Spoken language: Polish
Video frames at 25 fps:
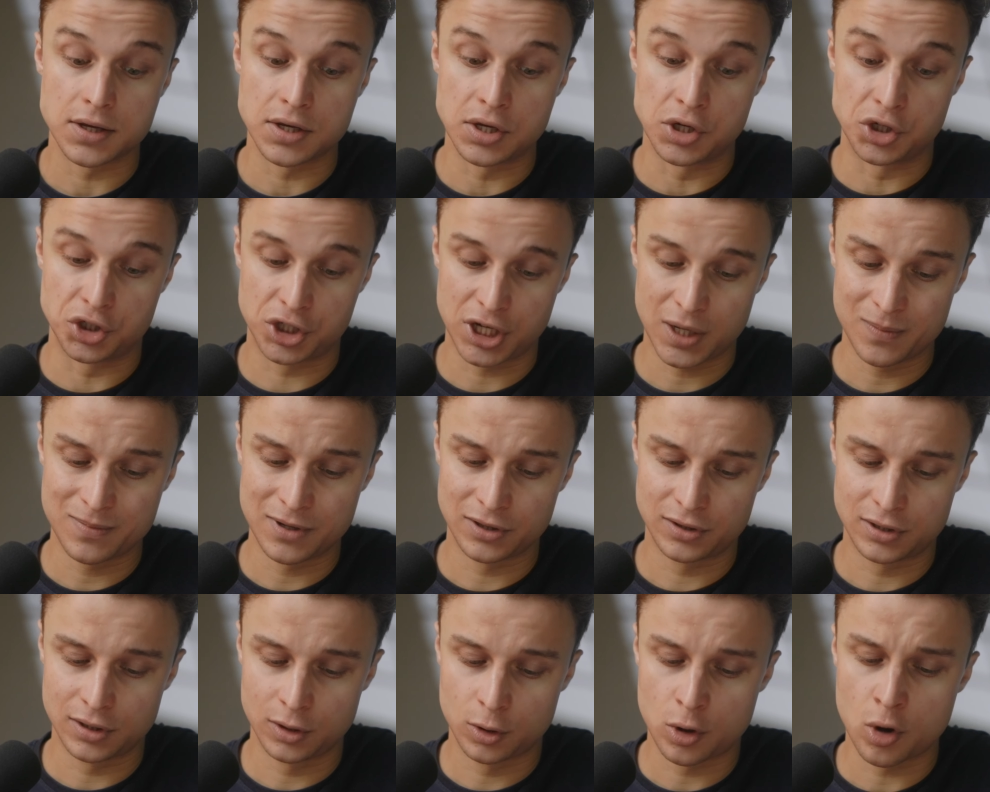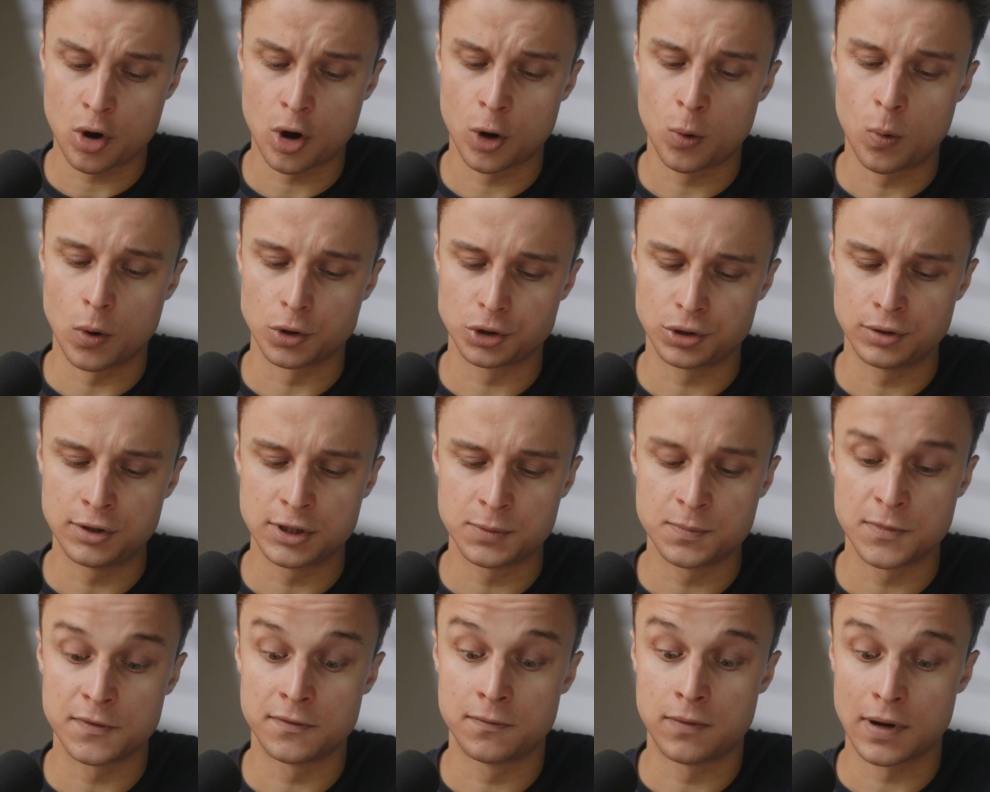i siebie tylko
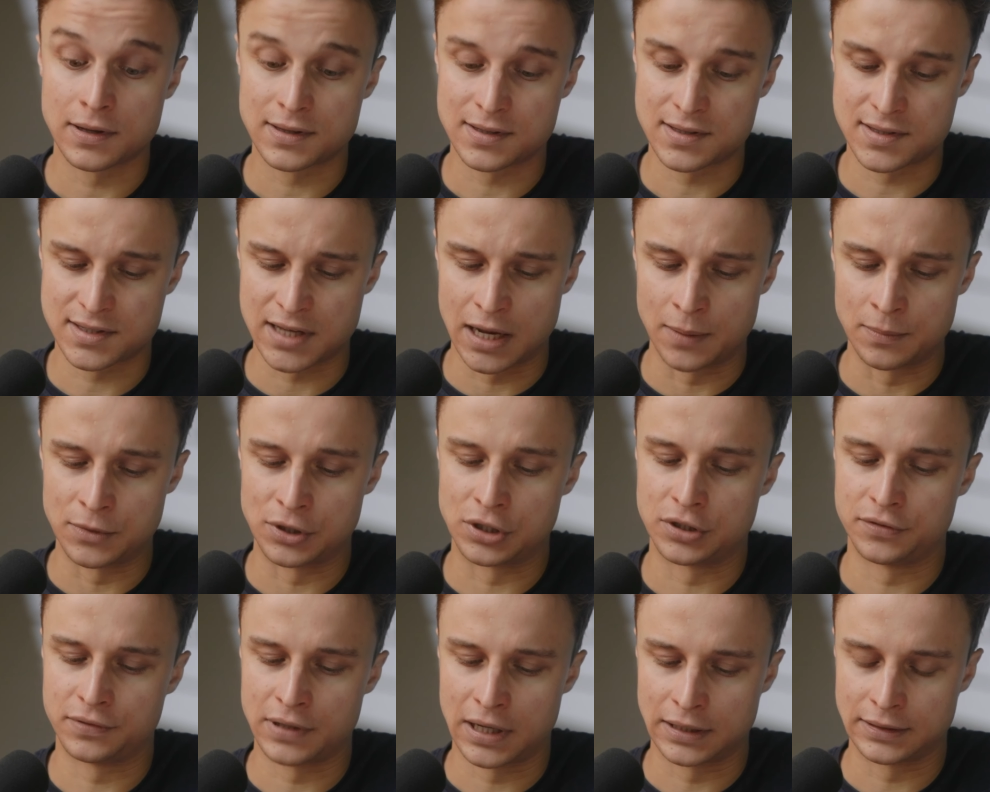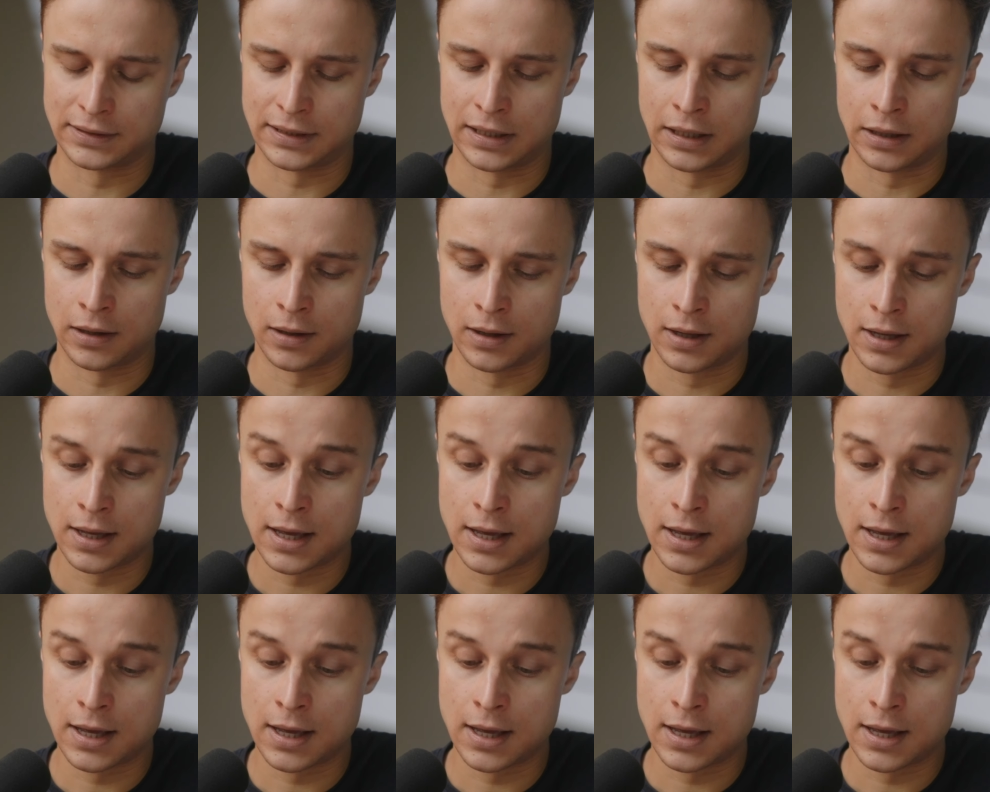ogłosiliśmy władcami świata